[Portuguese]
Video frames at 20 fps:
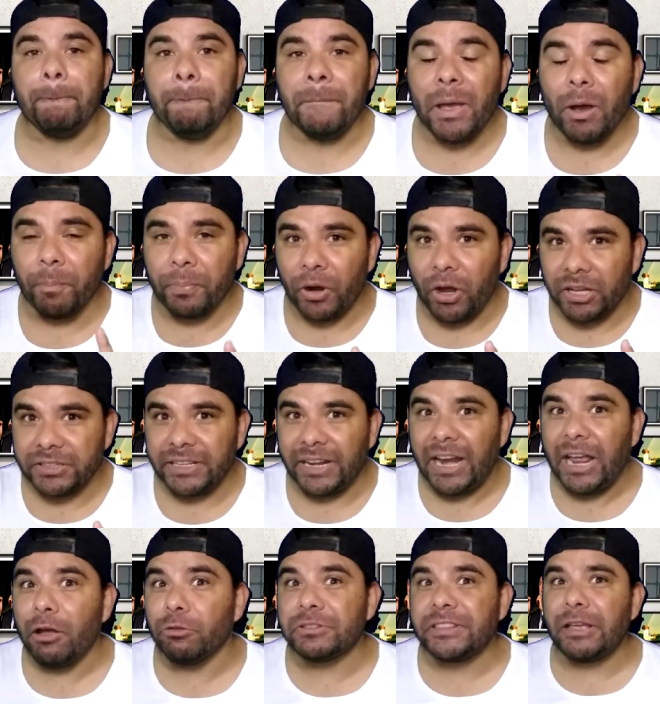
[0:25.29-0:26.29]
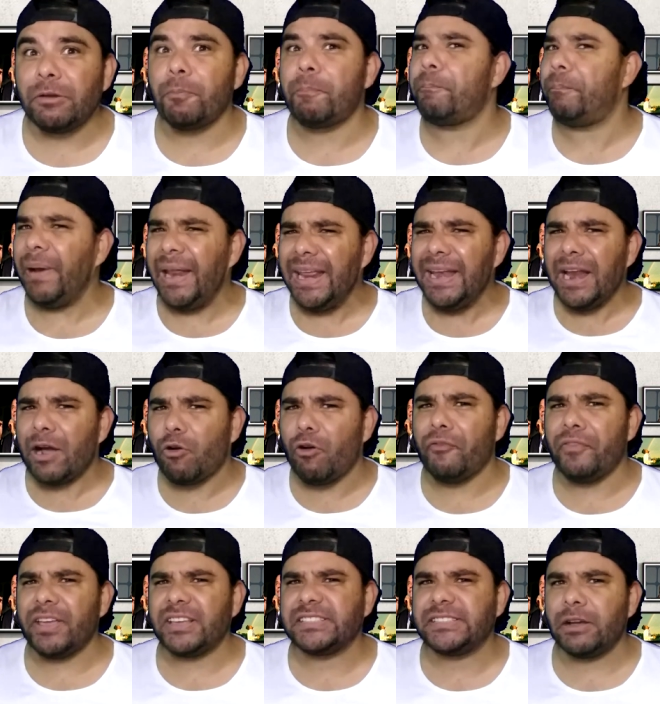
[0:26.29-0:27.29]
Meu brother, eu tenho plena
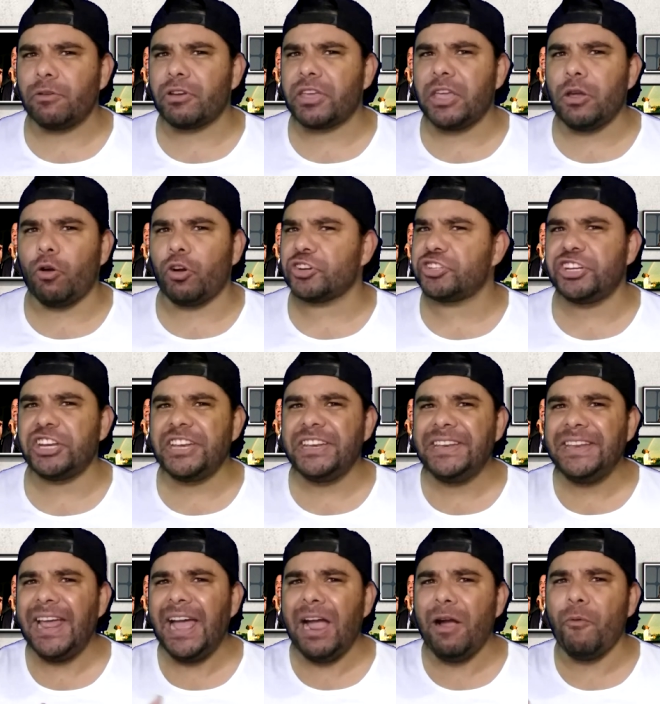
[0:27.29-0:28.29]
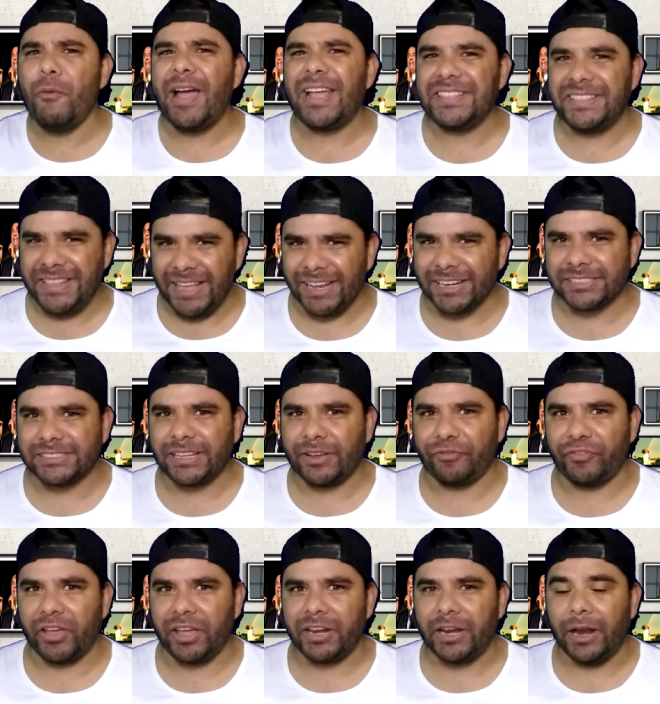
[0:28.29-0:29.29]
convicção que hoje não é
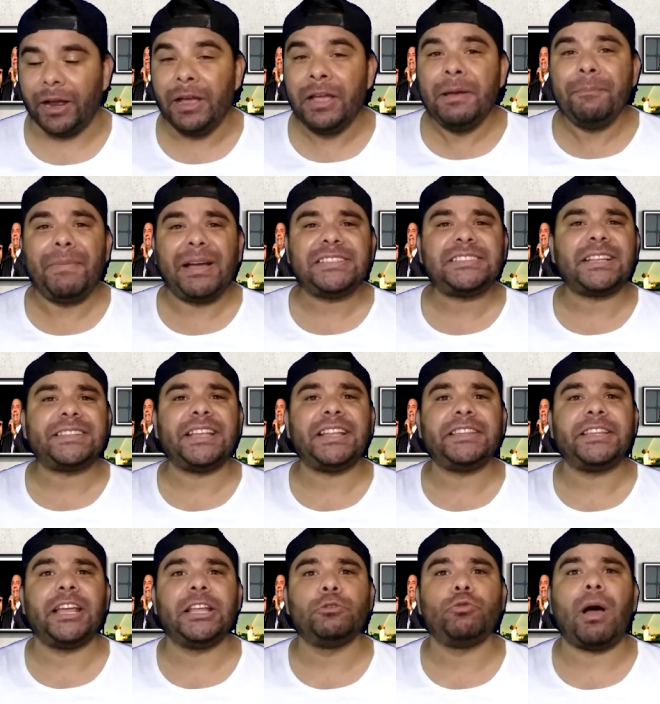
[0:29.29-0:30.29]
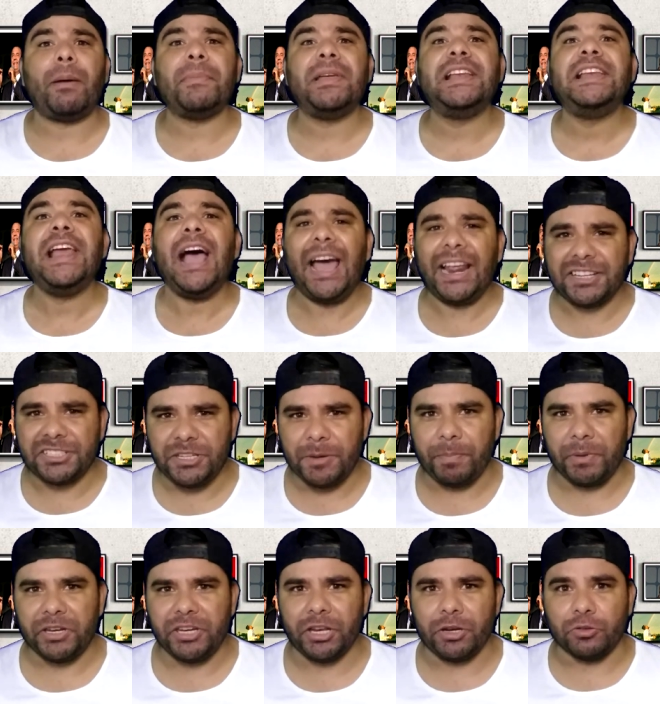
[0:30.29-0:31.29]
terça-feira, mas atendendo a milhares de
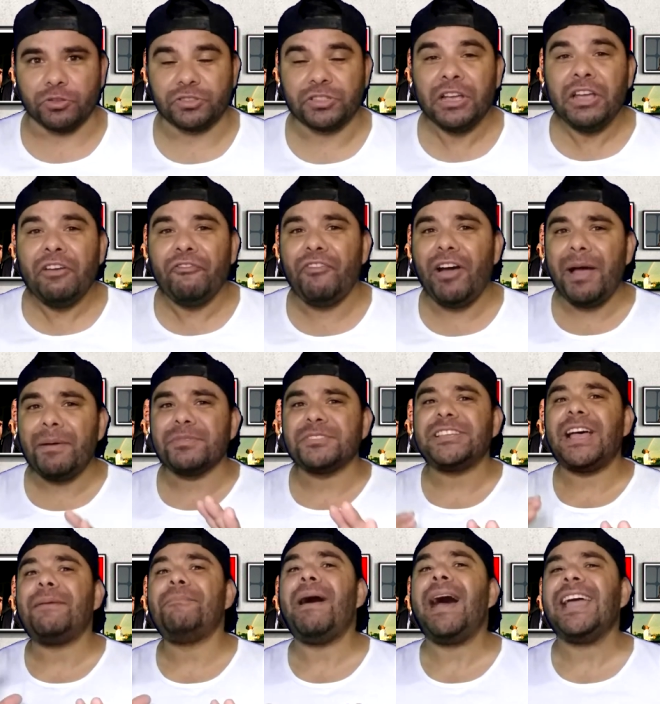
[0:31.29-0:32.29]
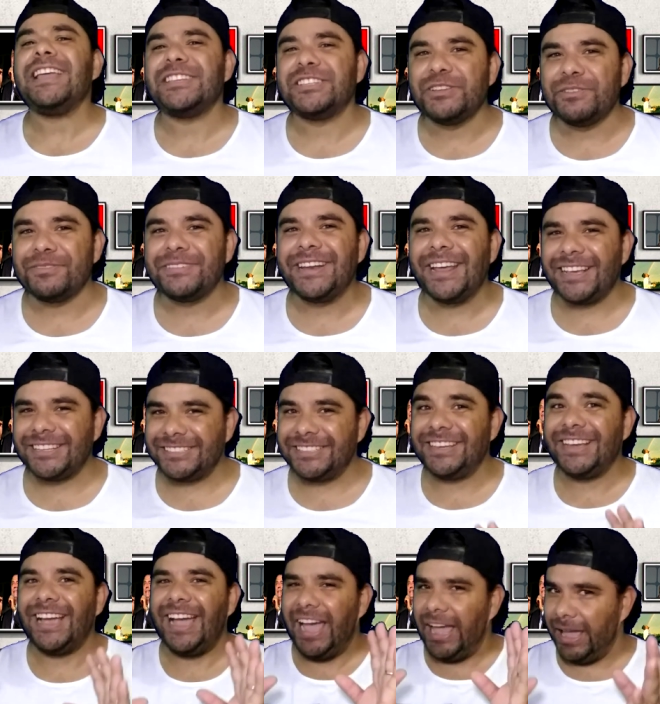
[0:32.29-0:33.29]
pedidos, vamos a mais um desse.
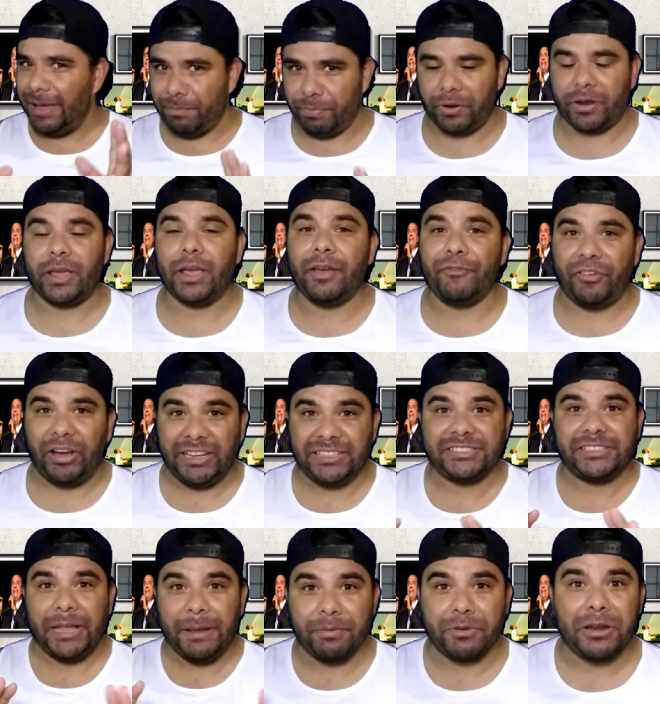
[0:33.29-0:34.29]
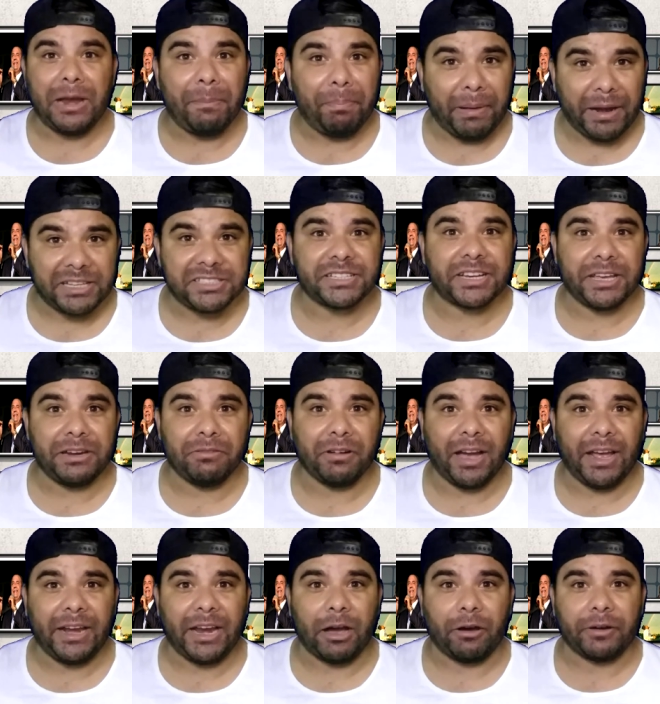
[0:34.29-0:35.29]
É, porque faz tempo que não aparece aqui no
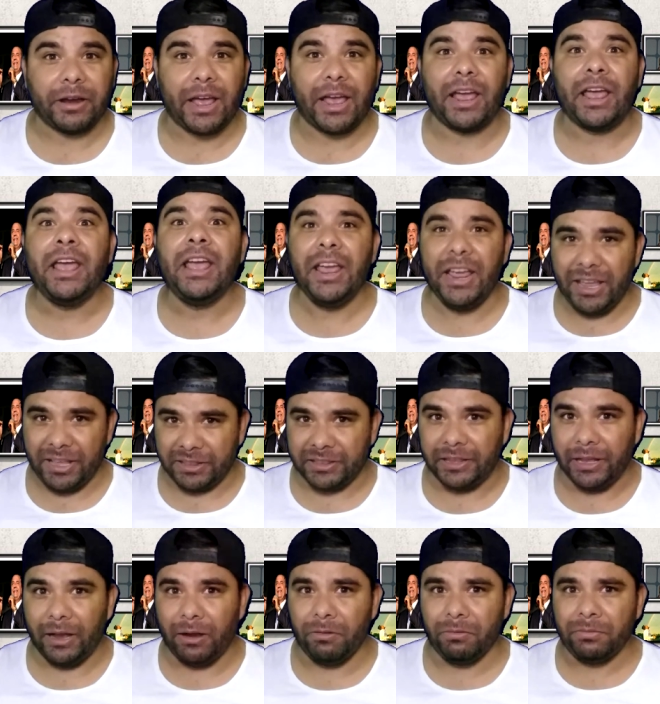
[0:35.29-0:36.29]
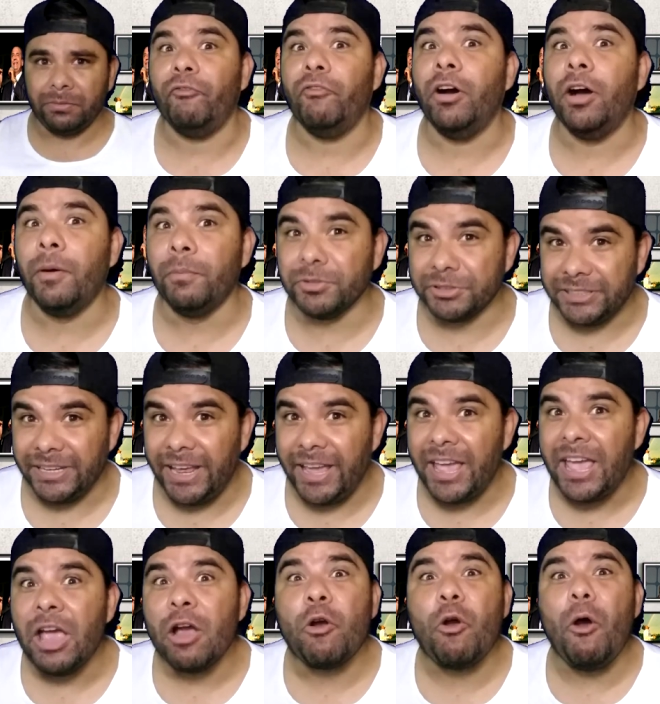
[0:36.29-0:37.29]
canal, né? Então, vamos
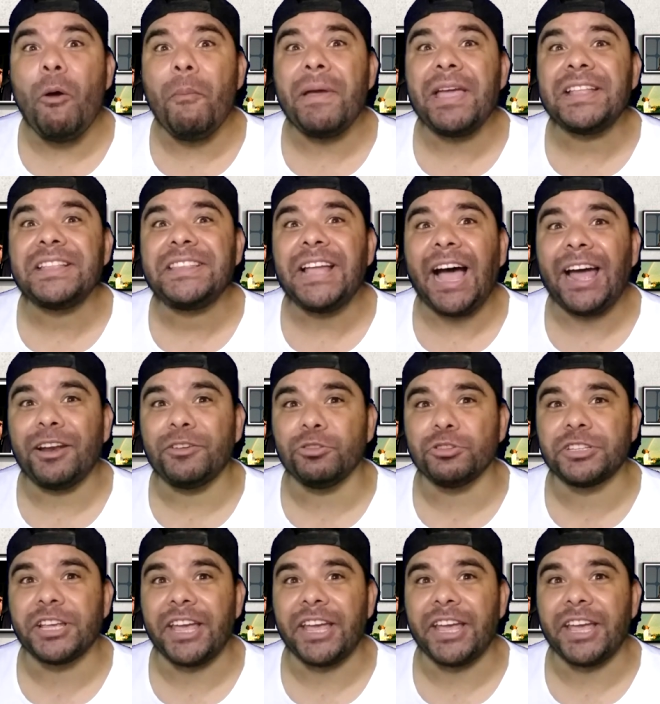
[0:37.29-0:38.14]
ler comentário dos